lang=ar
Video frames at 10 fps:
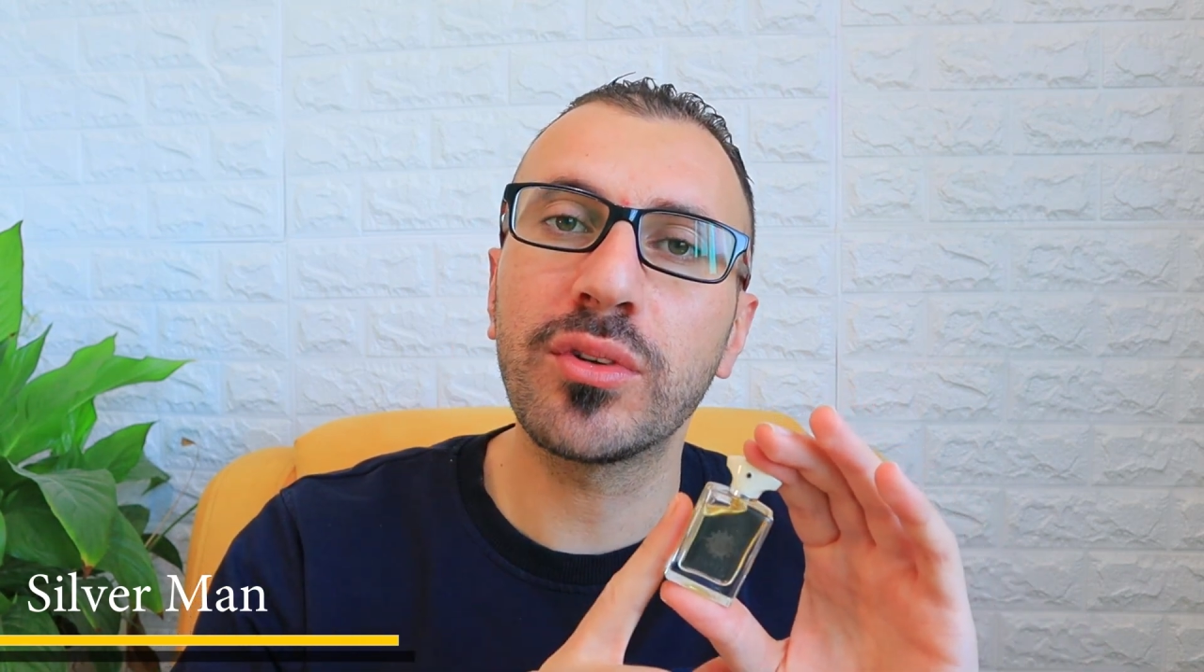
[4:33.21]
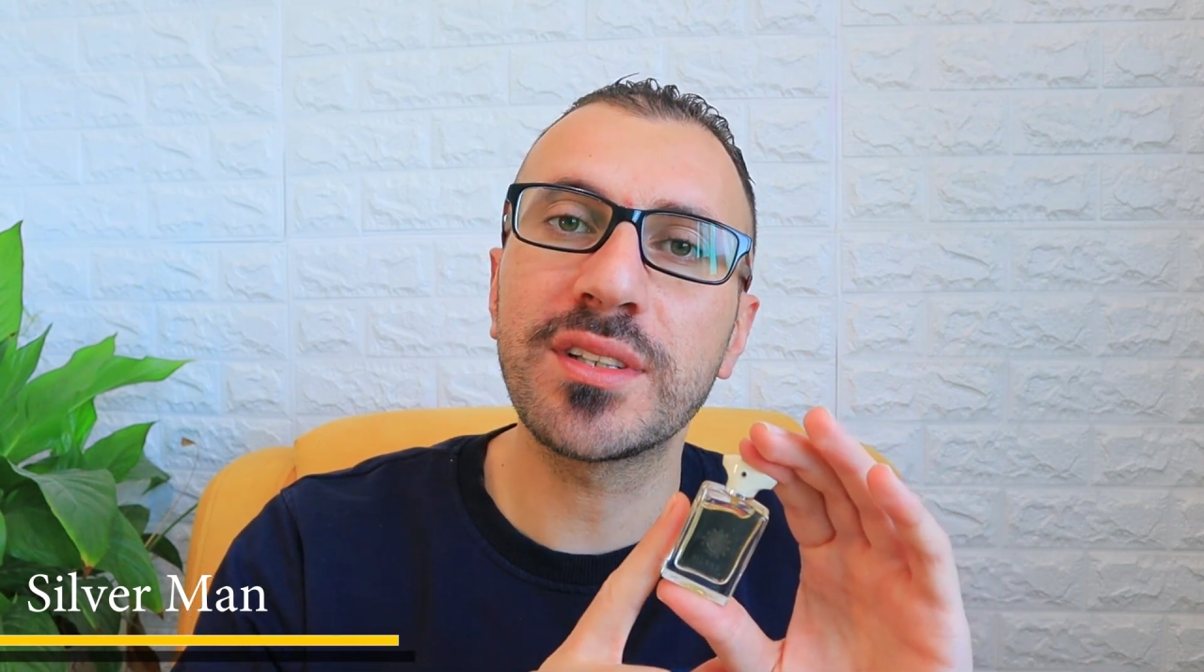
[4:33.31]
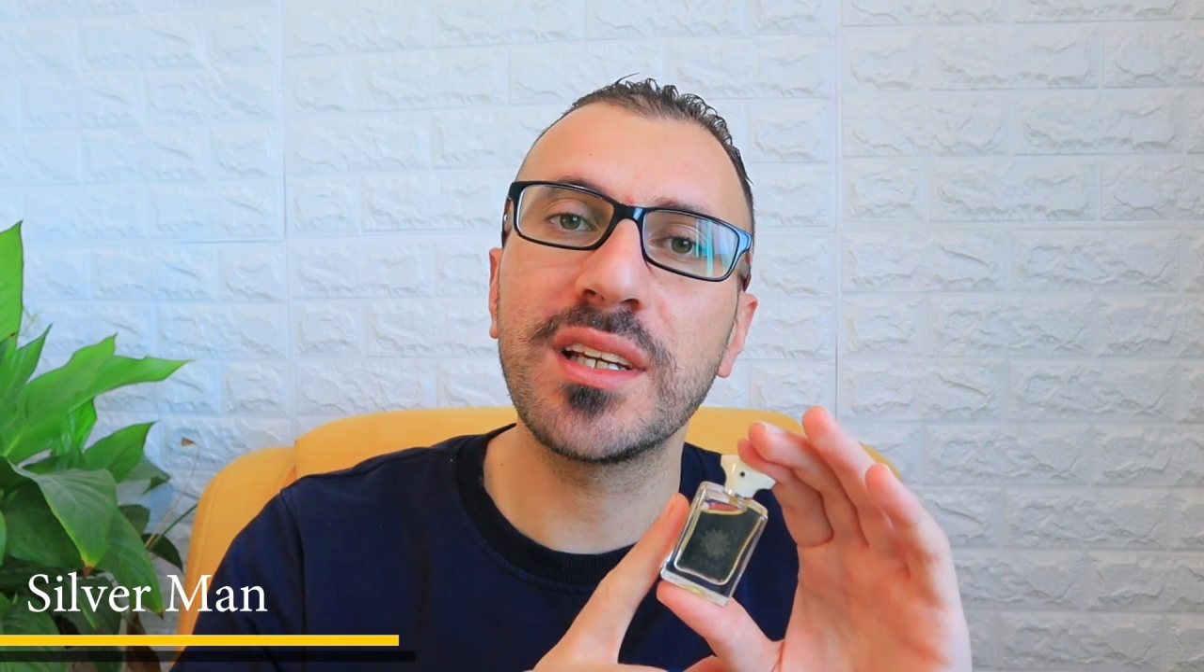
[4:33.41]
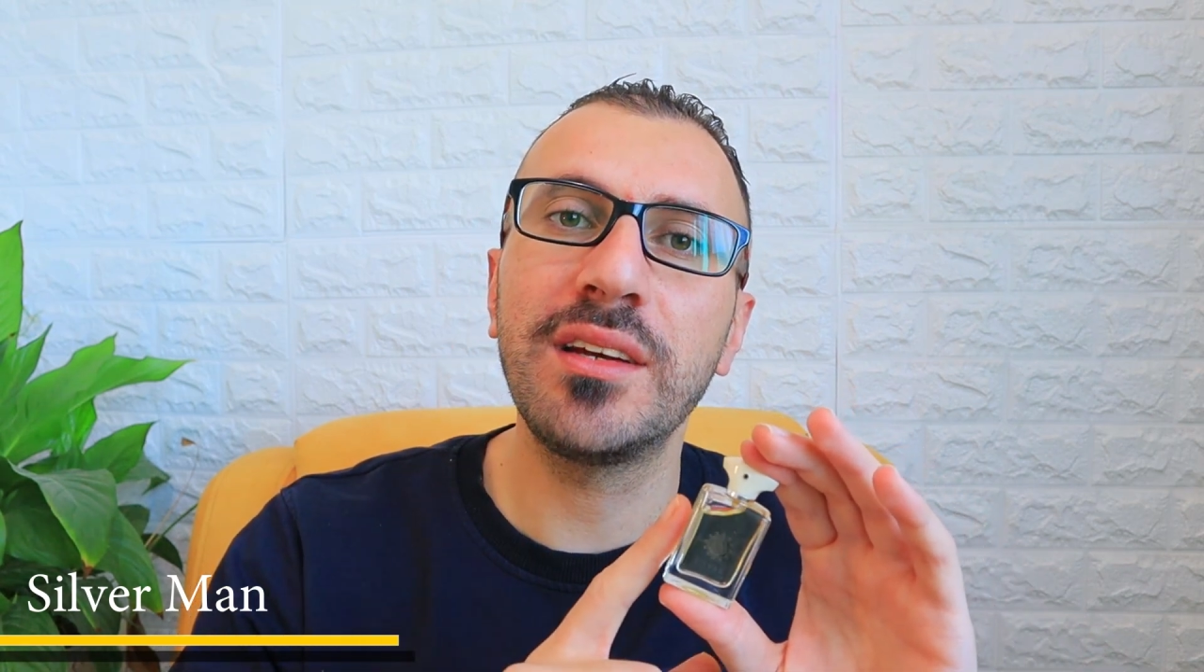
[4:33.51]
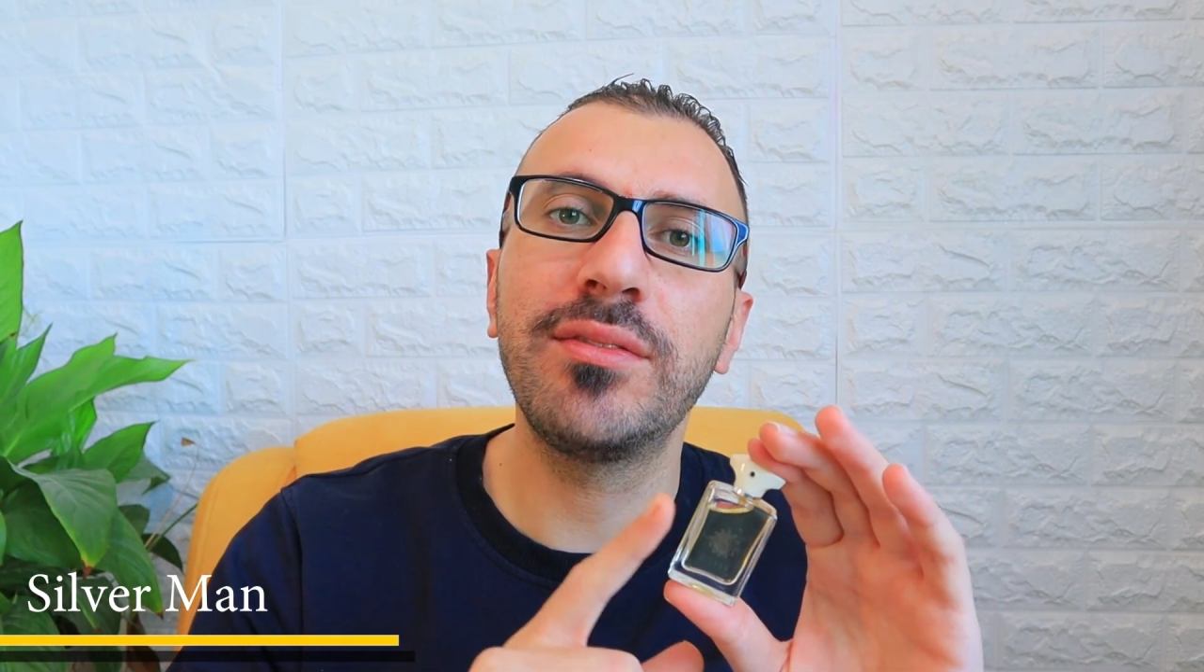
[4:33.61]

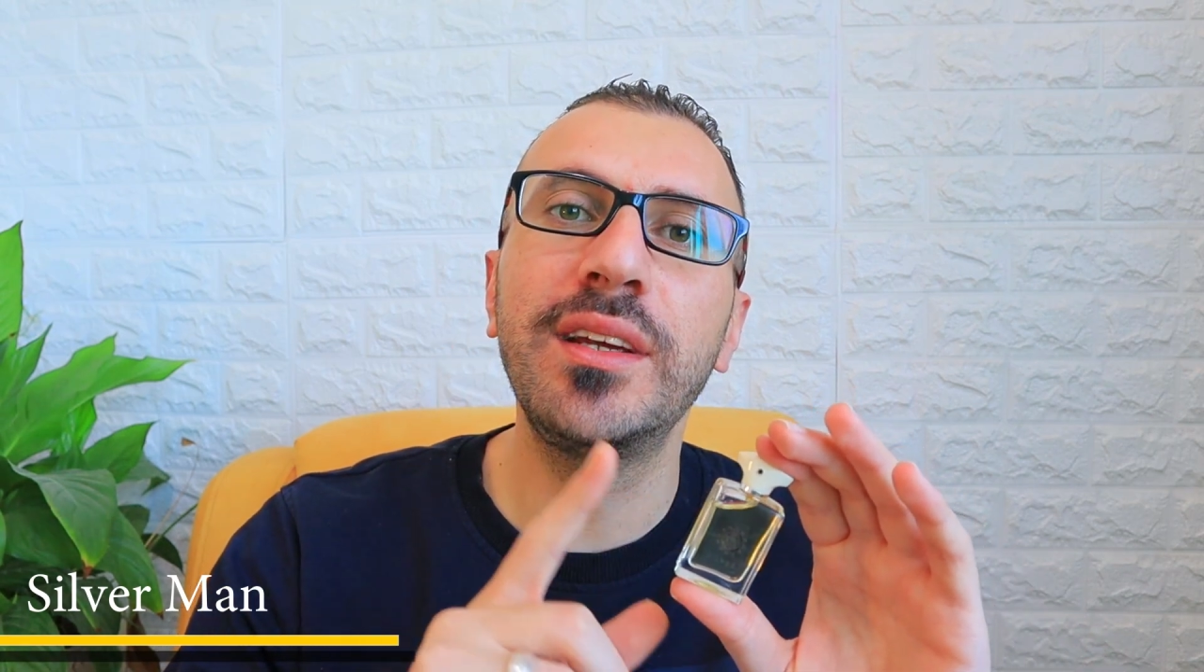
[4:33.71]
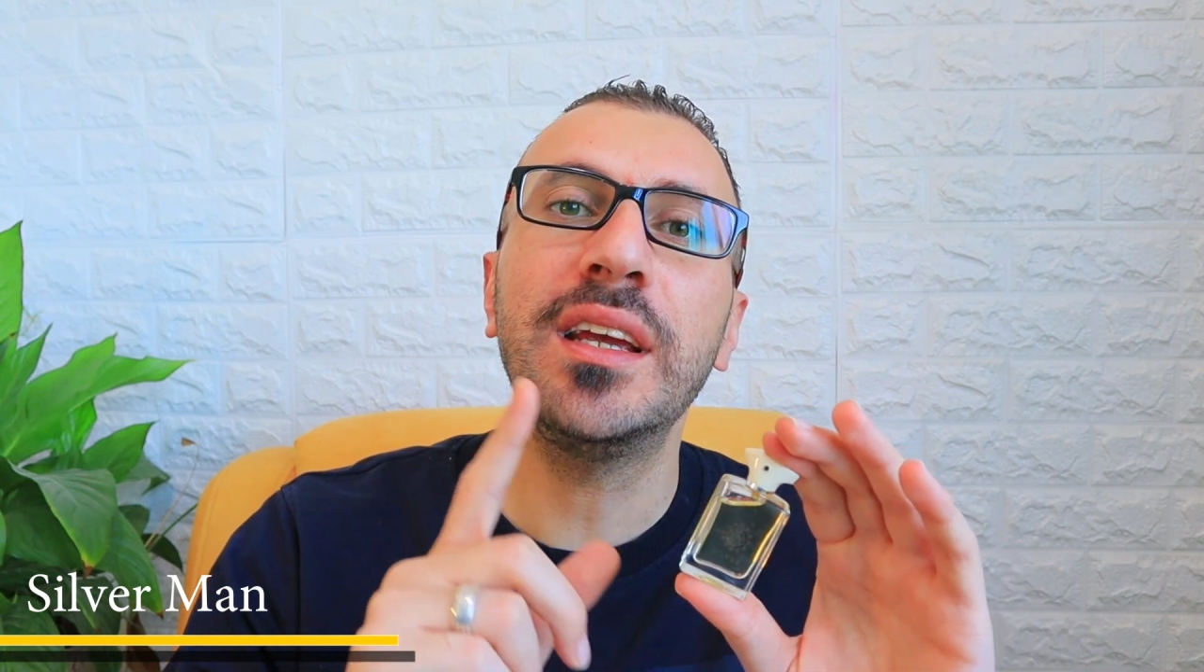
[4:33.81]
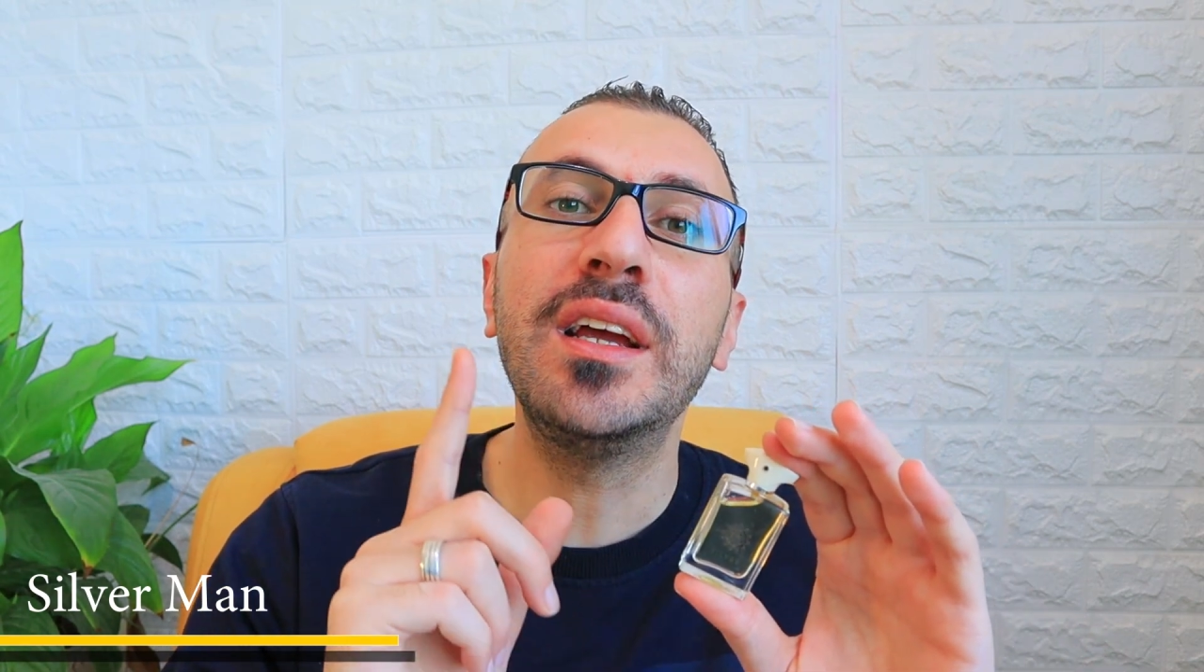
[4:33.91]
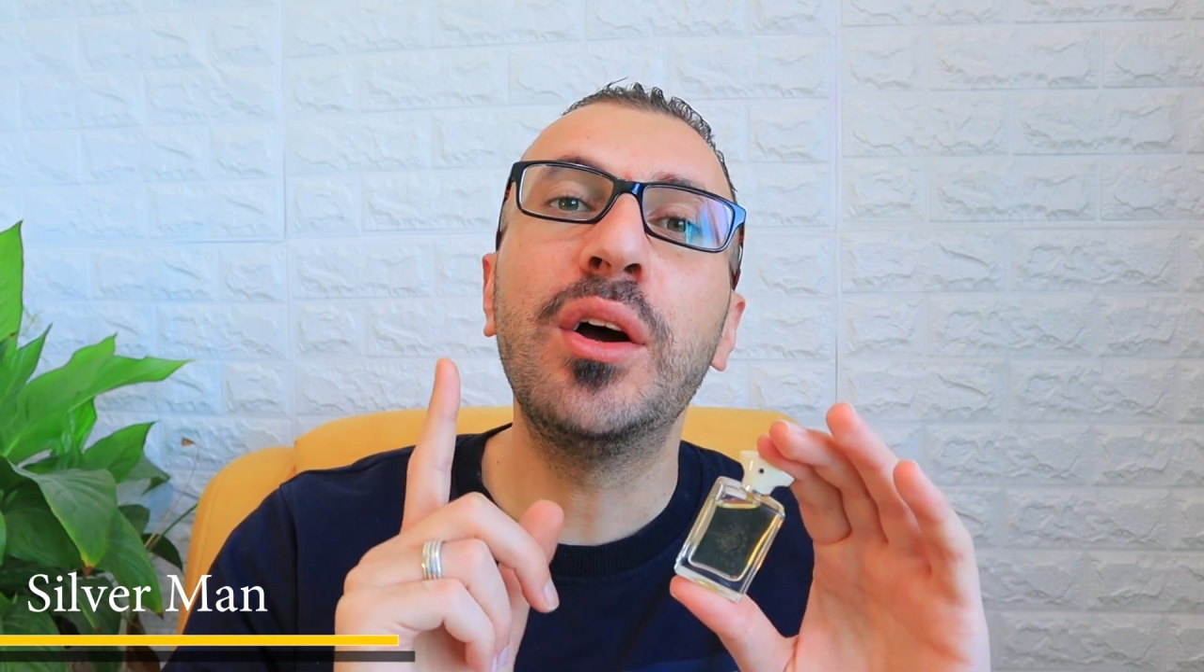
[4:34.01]
صيفي